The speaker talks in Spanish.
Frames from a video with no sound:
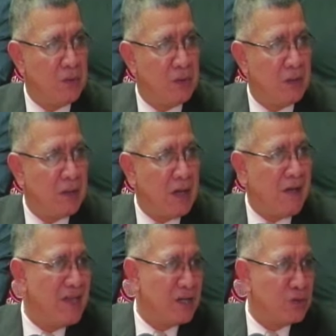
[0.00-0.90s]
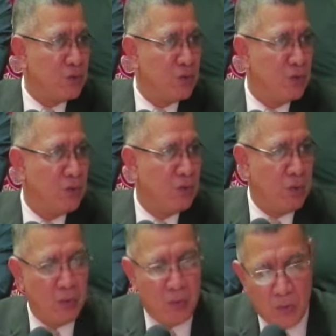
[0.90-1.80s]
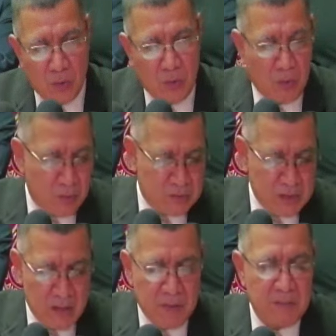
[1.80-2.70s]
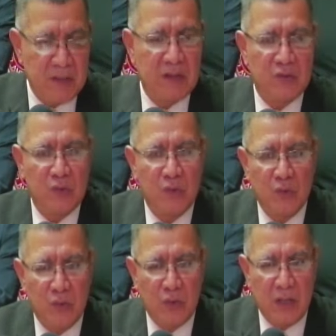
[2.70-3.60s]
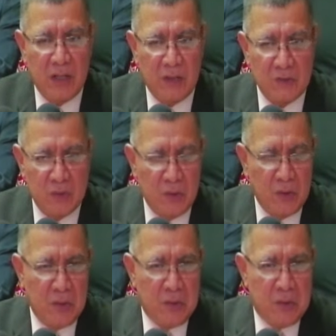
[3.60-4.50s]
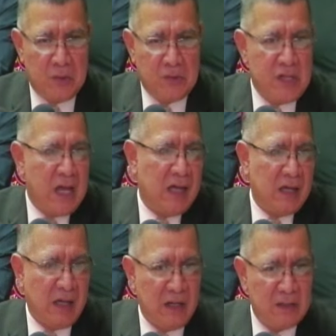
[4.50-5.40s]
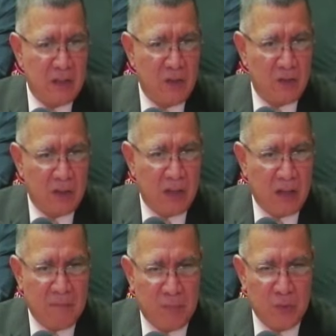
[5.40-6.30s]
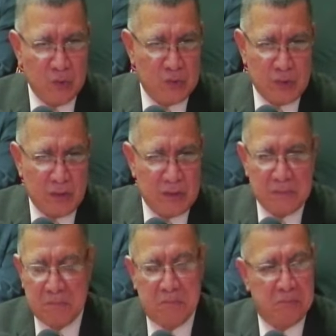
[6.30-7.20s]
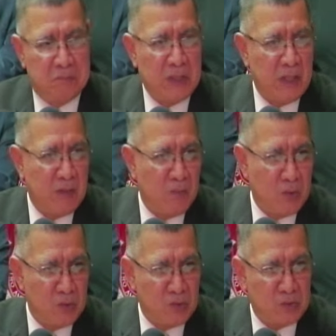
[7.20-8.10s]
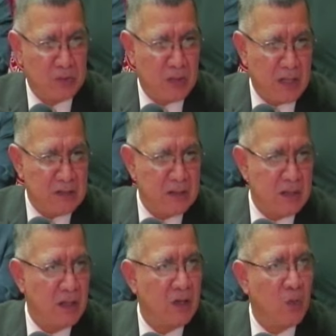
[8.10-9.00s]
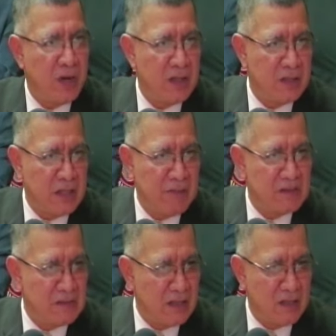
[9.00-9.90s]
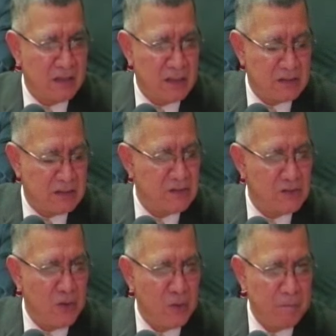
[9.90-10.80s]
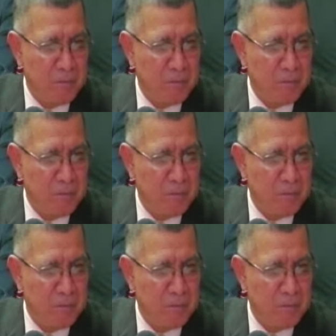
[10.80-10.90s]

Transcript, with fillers: eh, abierto o, se le permite su ingreso. Ya al interior del campus eh, tenemos casi 40 manzanas de extensión